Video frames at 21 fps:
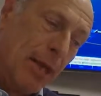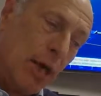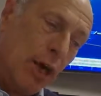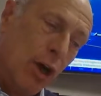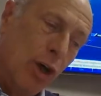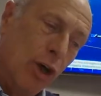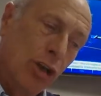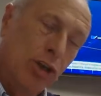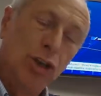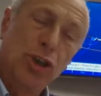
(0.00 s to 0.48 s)

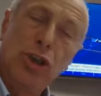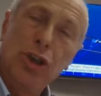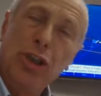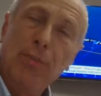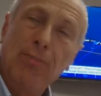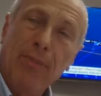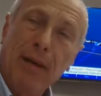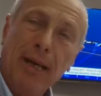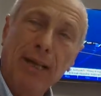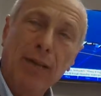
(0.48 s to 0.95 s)

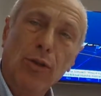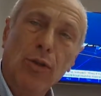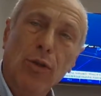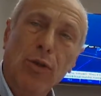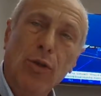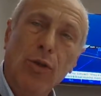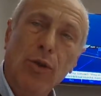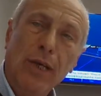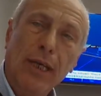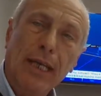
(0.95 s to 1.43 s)
Oggi
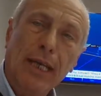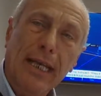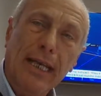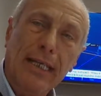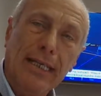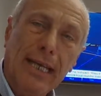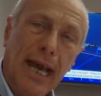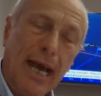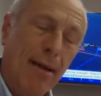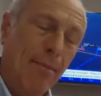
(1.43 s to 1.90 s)
prendo in
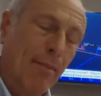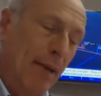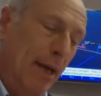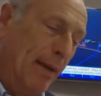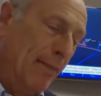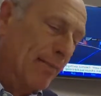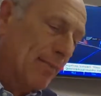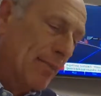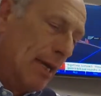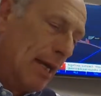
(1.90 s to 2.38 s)

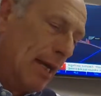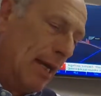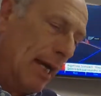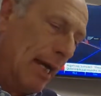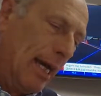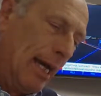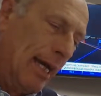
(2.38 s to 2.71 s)
esame eh,